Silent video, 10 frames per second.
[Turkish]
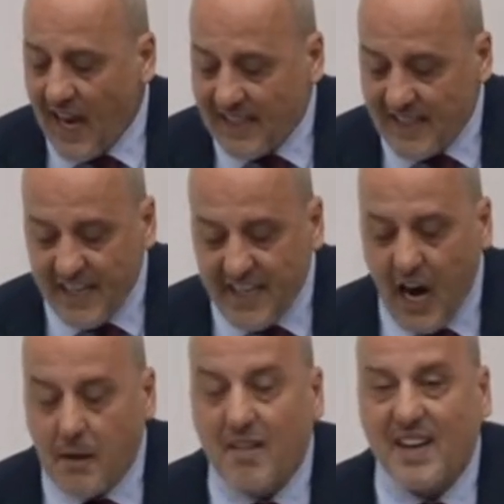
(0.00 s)
kentlerin
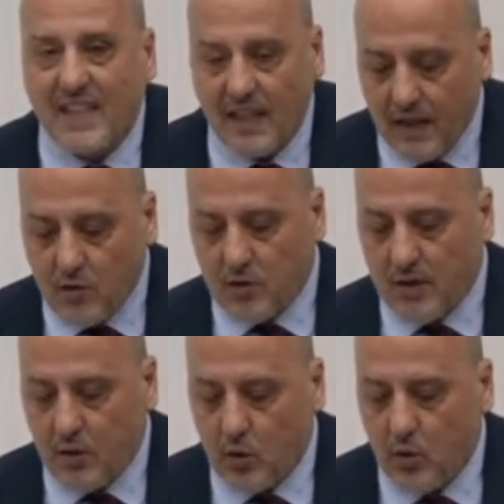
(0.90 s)
yağma ve talan
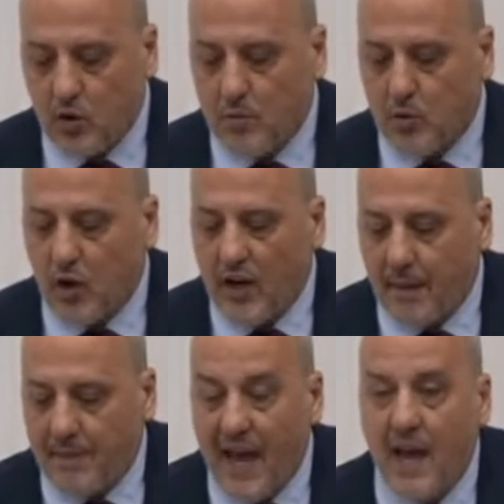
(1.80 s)
üstüne kurulduğu bu
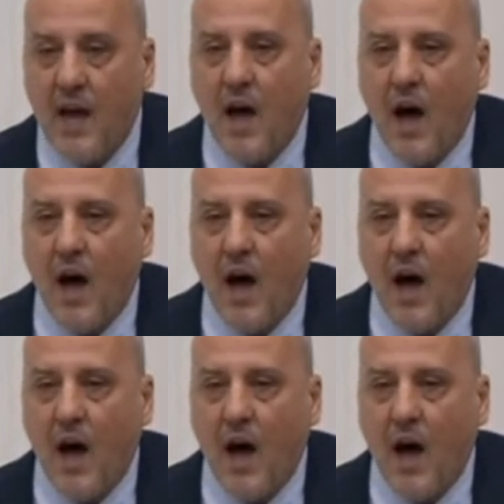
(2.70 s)
dönemde